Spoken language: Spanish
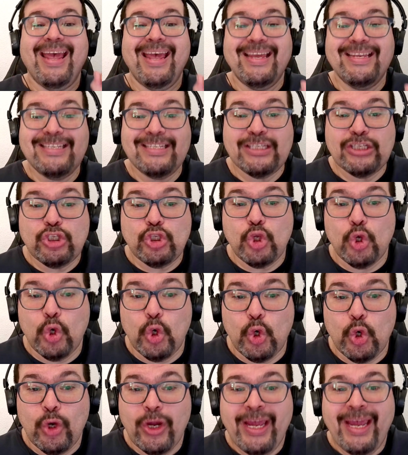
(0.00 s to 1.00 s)

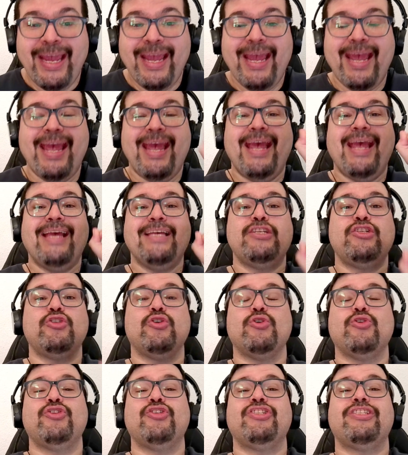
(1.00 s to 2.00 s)
Esto,
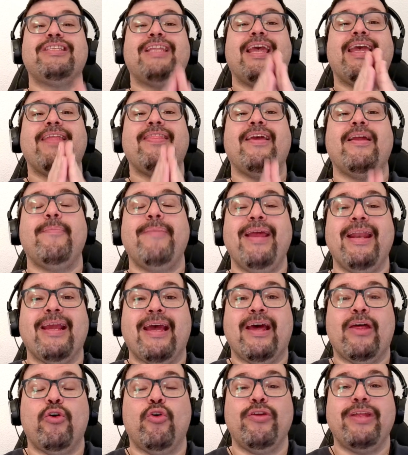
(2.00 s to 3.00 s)
esos té del
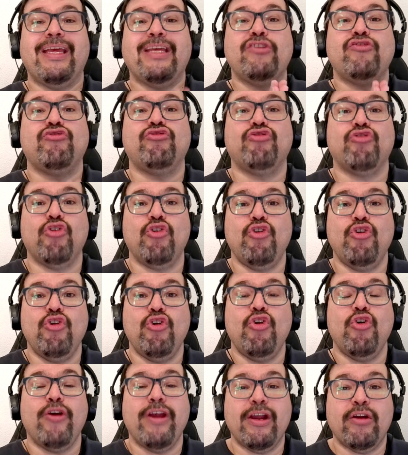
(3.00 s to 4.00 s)
Mercadona
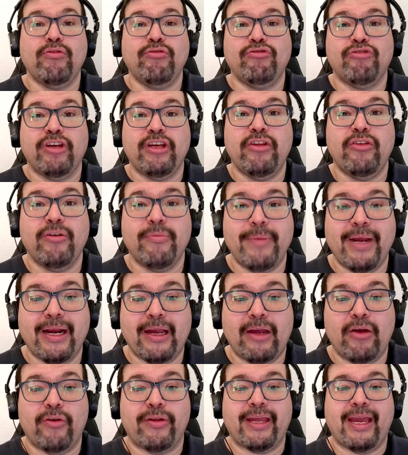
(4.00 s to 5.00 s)
solo los he conseguido en
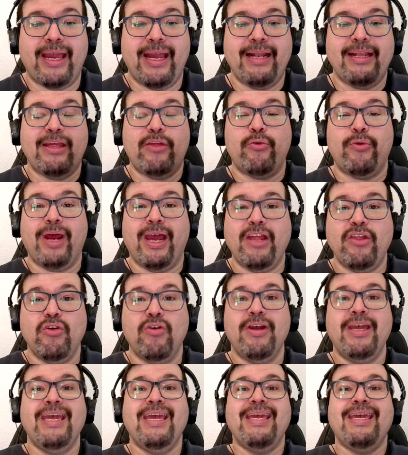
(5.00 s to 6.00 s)
Mercadona. El de
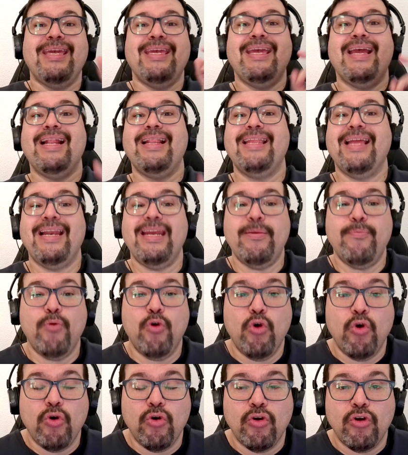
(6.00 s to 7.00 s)
durazno y el de
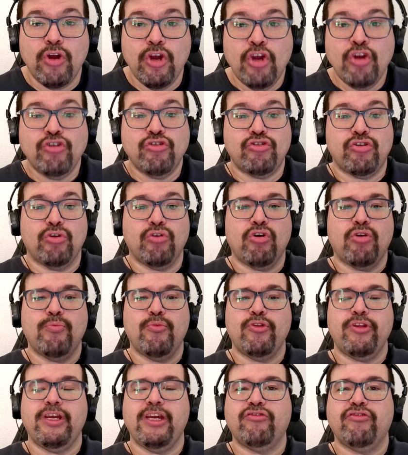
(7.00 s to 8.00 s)
limón. Son
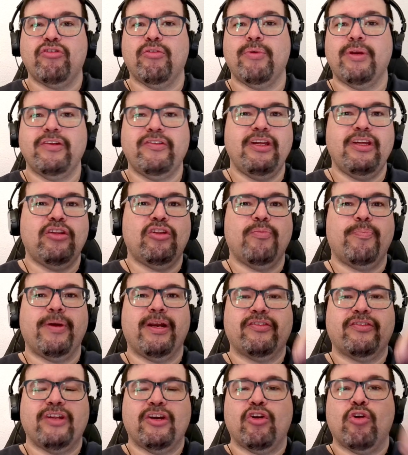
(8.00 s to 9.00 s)
como 10 sobrecitos
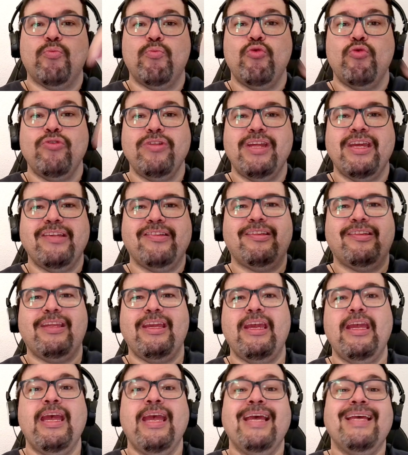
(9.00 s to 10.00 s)
para hacer como un
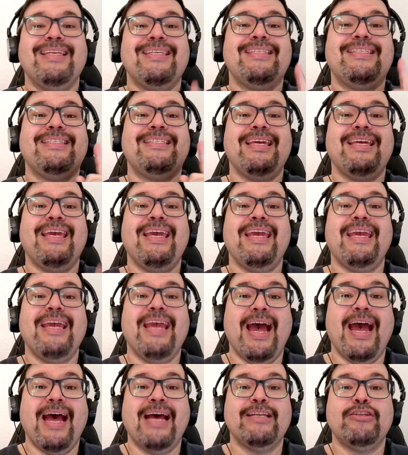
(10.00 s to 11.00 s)
Nestí
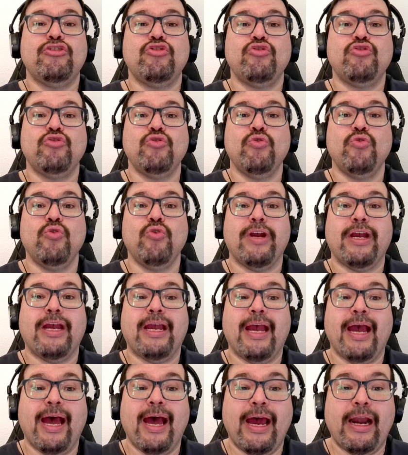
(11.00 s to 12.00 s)
sin
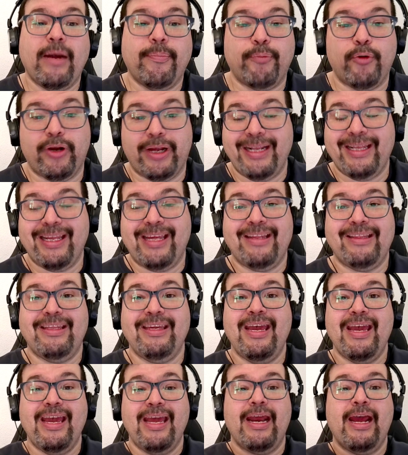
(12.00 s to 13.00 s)
azúcar, porque el
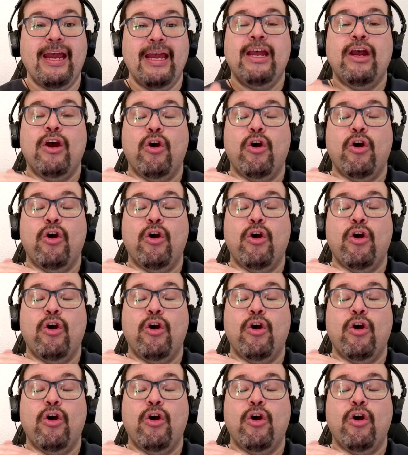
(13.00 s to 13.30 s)
Nestí era